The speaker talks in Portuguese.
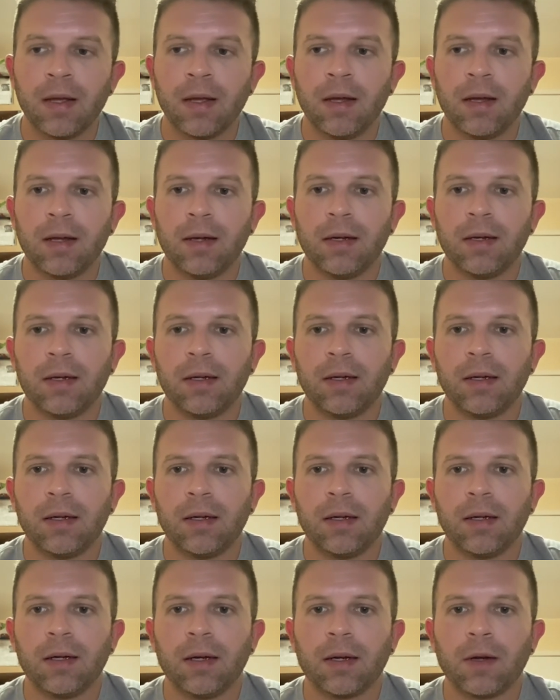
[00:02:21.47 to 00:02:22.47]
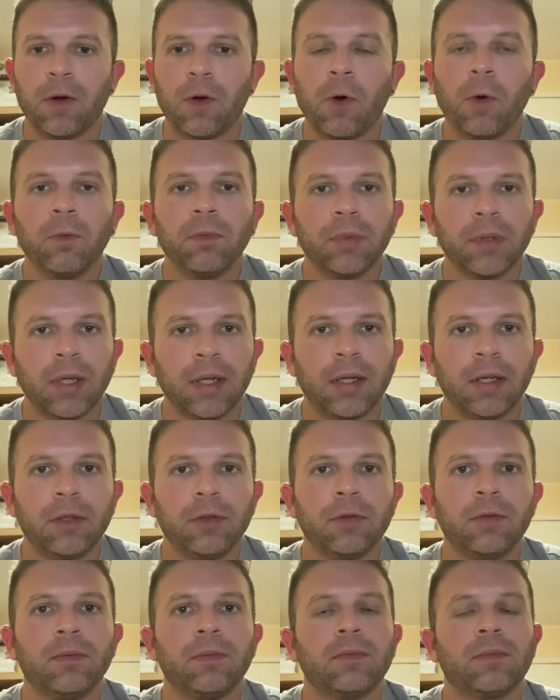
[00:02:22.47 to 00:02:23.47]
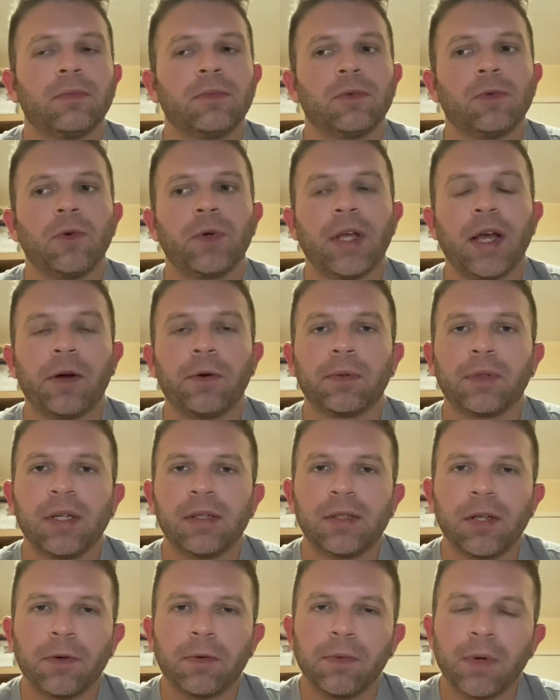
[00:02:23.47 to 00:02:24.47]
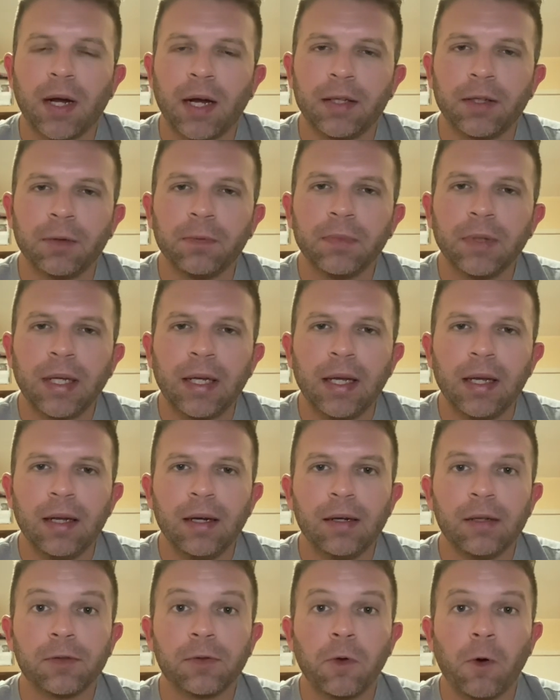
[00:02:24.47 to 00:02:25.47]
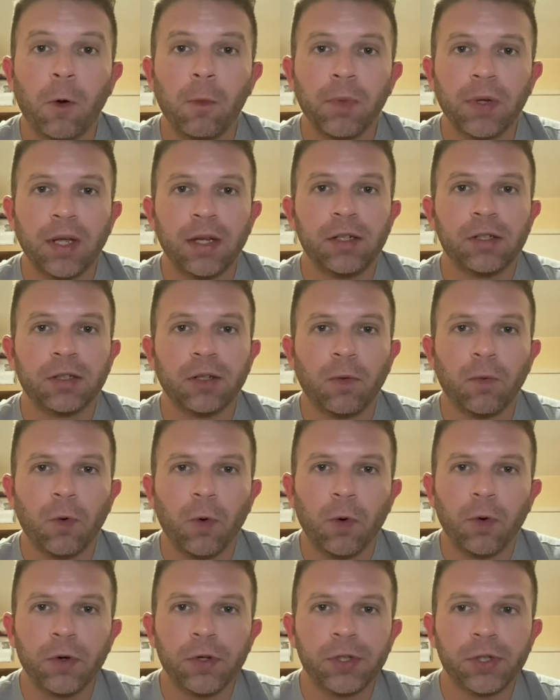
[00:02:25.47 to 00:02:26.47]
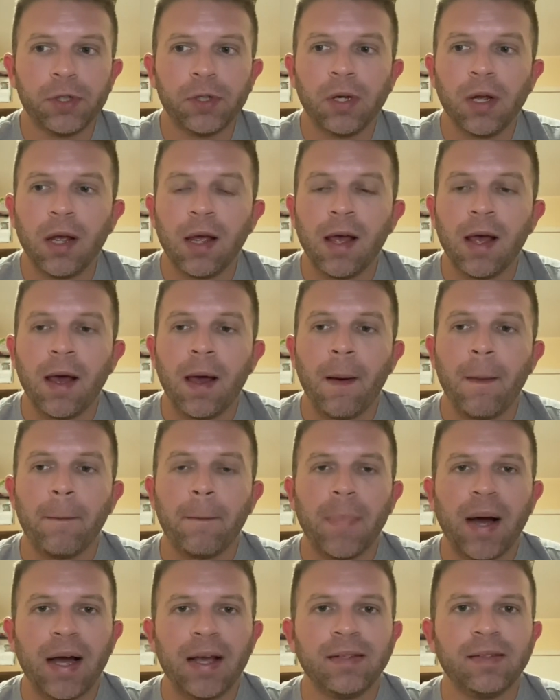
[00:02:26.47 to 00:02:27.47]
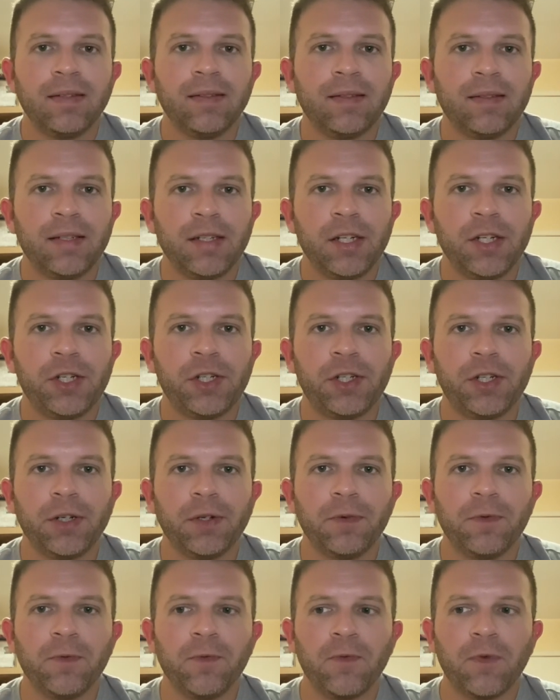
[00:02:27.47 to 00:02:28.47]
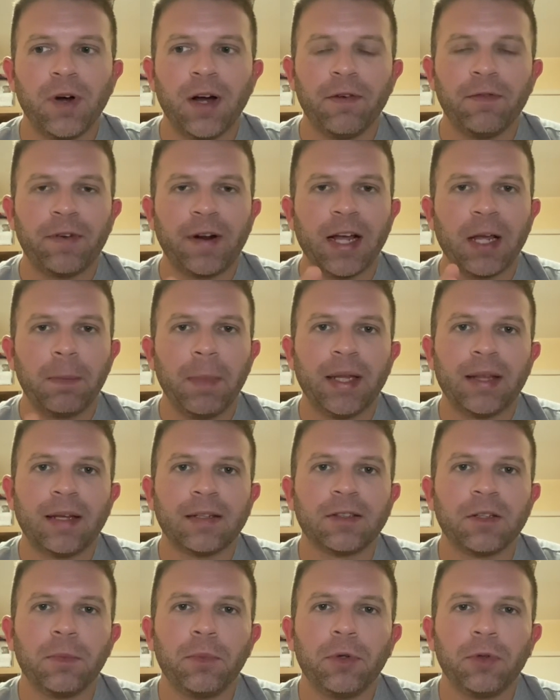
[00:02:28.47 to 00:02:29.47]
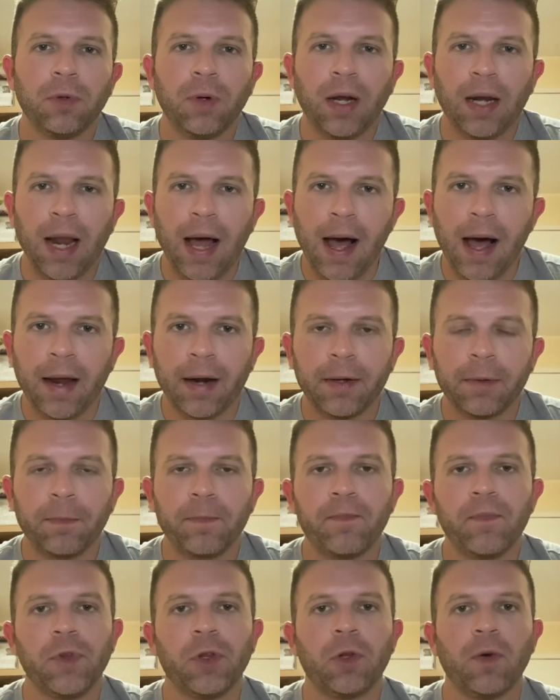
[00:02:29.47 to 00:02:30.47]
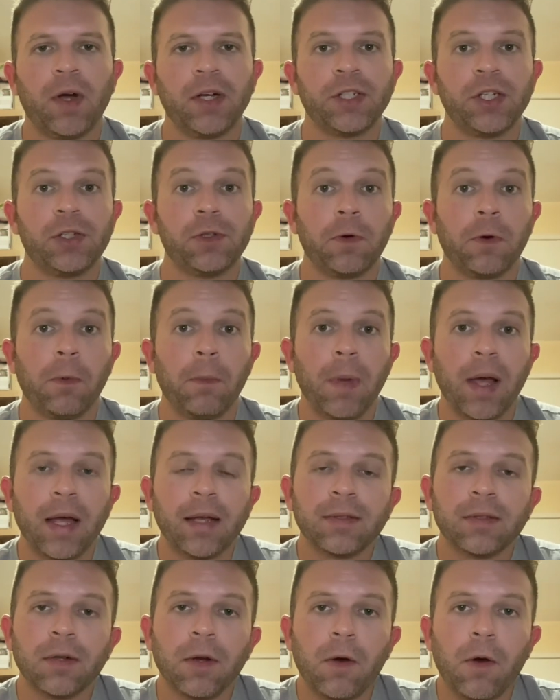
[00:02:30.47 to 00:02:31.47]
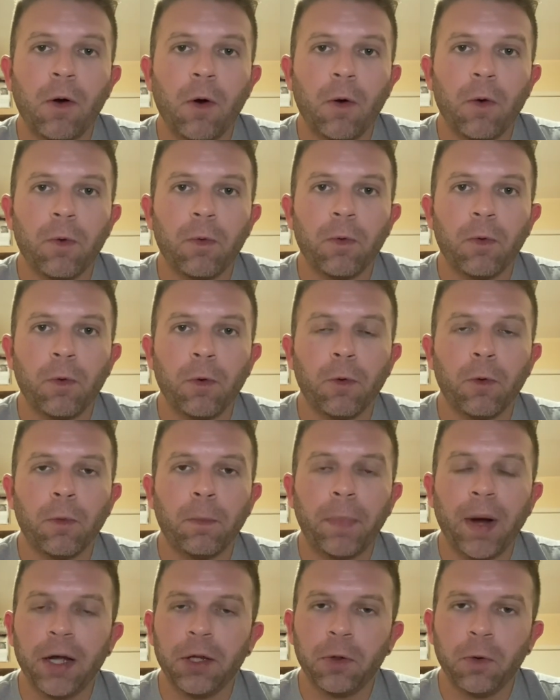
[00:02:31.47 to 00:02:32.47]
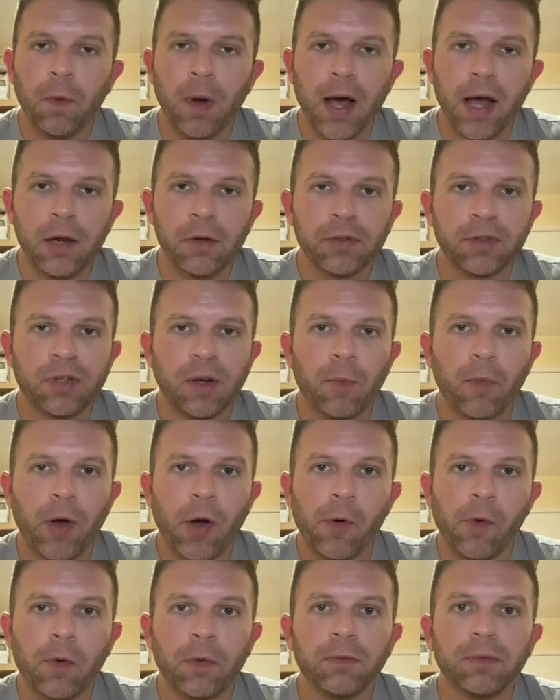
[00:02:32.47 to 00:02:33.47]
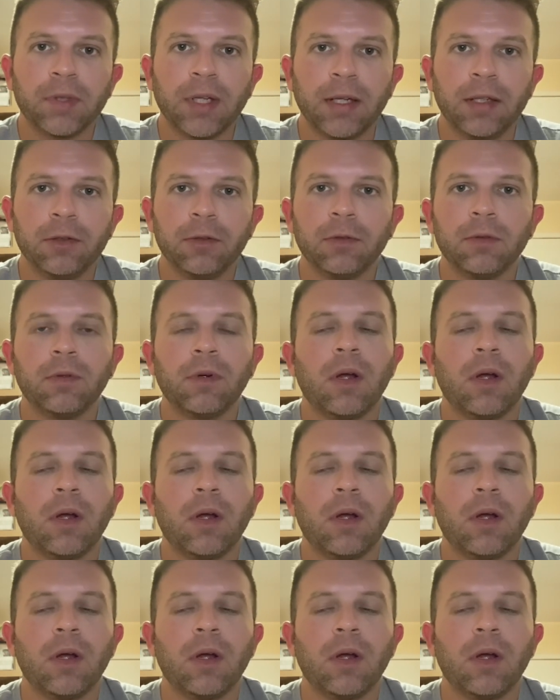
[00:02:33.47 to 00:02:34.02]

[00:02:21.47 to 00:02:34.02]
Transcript: uh, contando o que aconteceu com cada um deles, como que eles estão hoje, mas existe uma fragmentação muito clara. Então a gente começa com o pai do Hélio, Samuel, contando